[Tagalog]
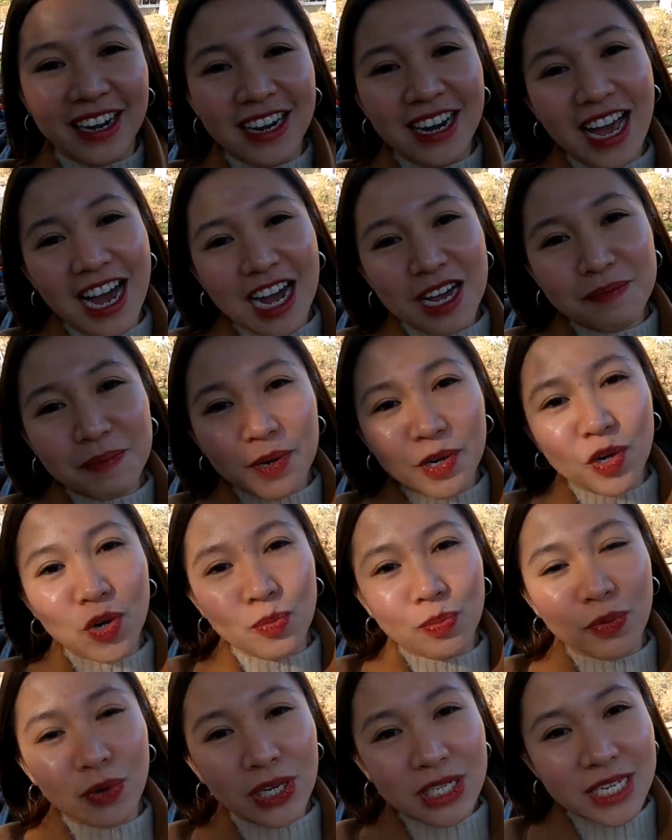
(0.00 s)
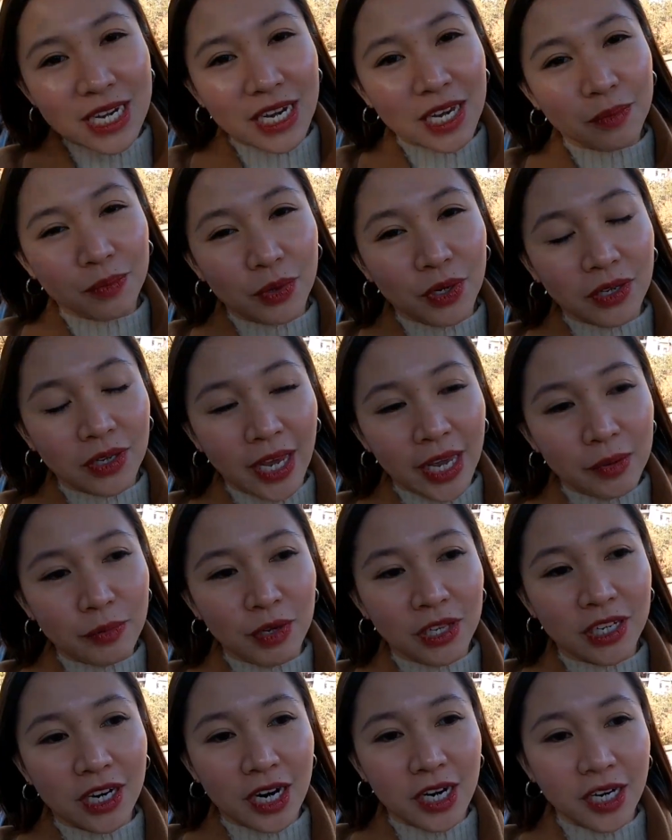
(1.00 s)
kailangan pag uupo ka sa cable,
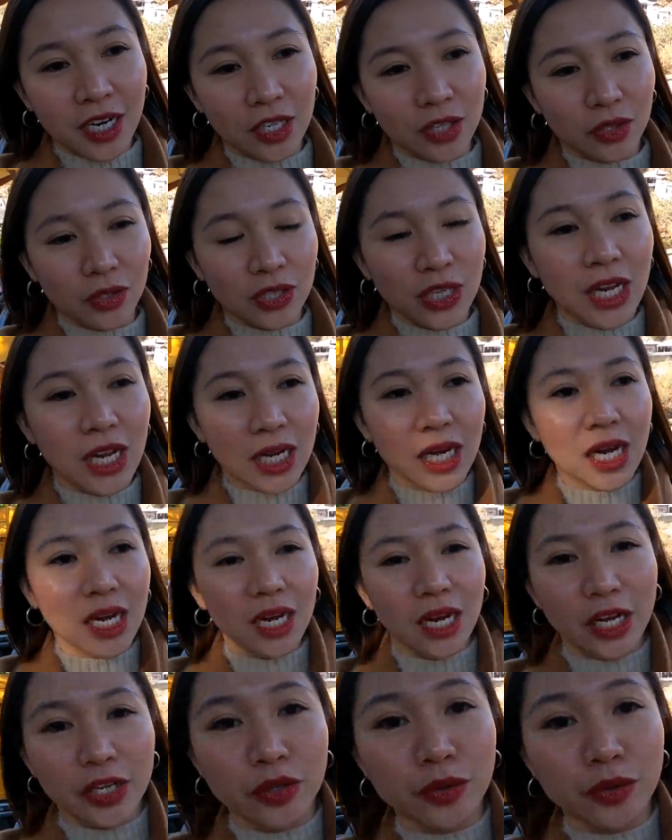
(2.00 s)
cable car na to, talagang